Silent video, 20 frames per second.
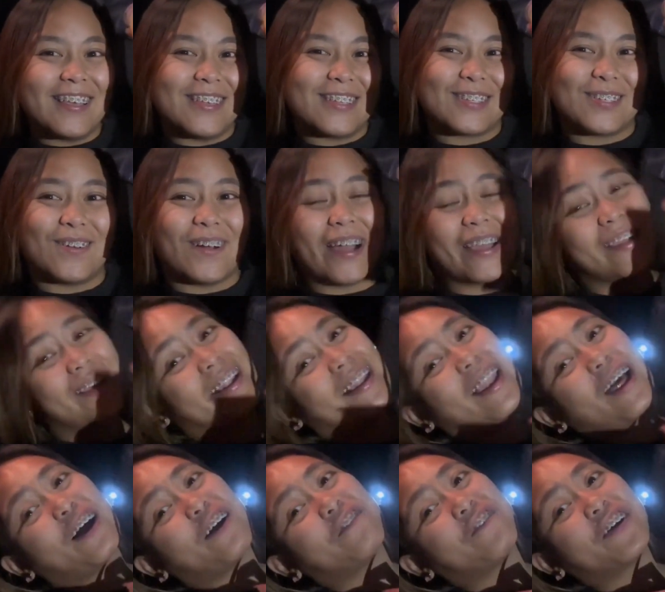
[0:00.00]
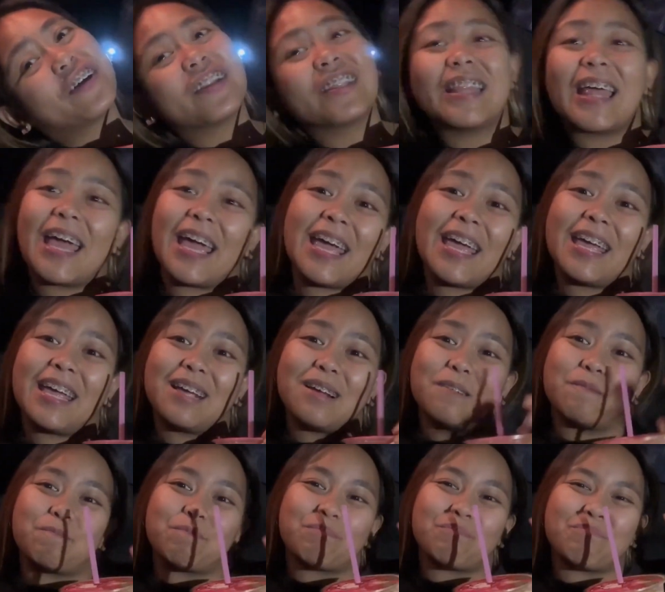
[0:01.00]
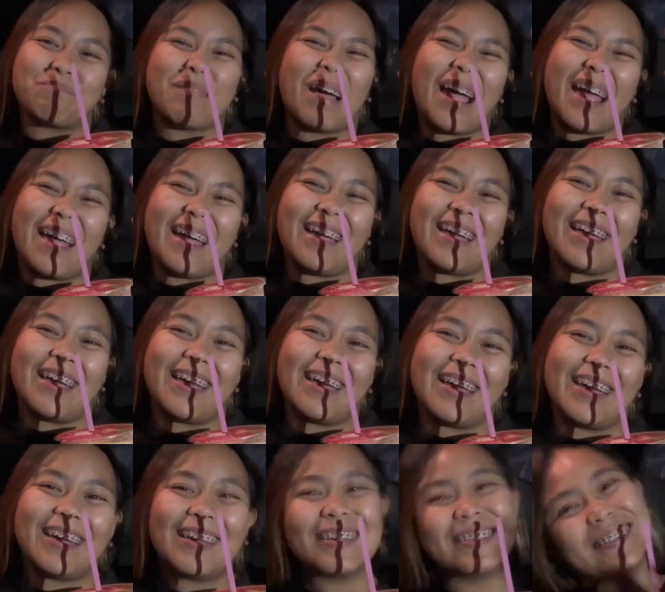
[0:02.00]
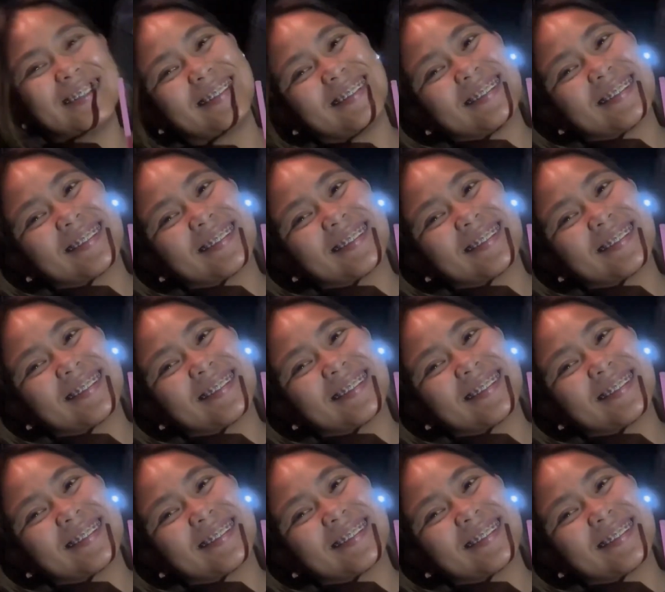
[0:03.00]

So, ayan lang for today. Bye!